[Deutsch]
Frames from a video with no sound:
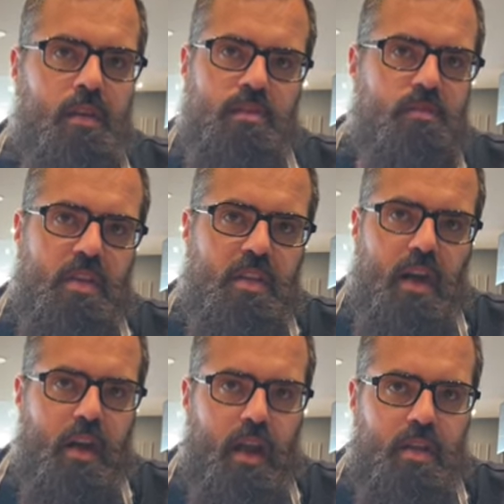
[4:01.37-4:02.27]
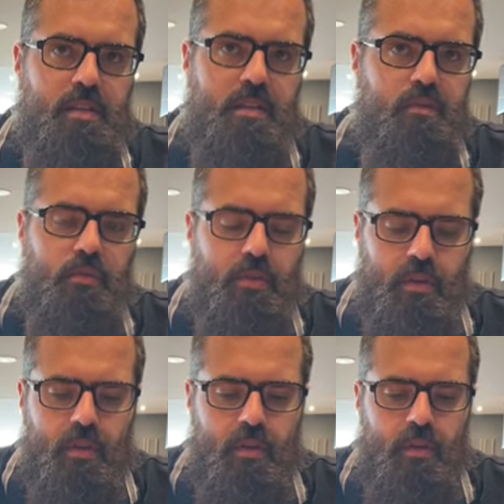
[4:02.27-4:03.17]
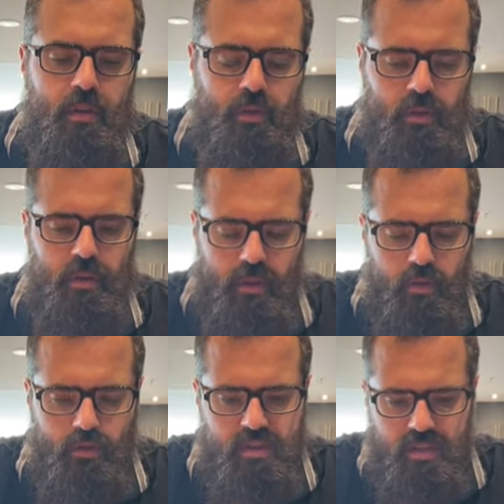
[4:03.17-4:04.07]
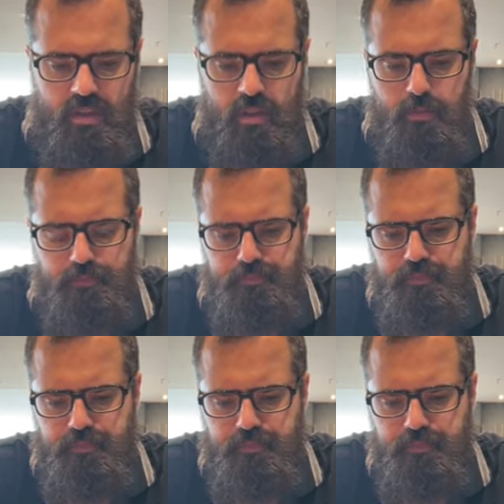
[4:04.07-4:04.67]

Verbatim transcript: Also wir tragen alles in, in, in, in uns inne.